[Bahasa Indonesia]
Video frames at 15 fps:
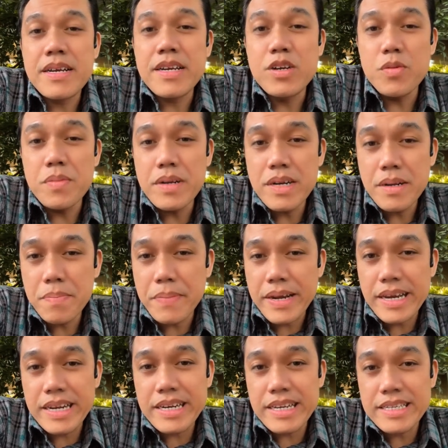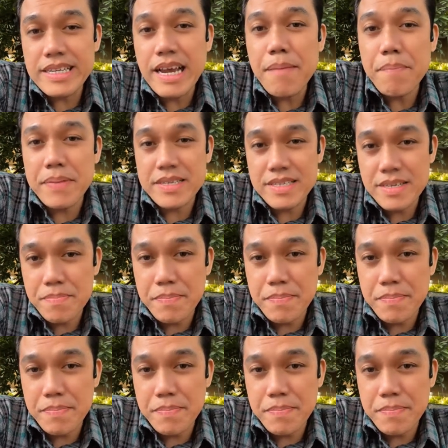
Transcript: Hidup ini pengennya siapa sih?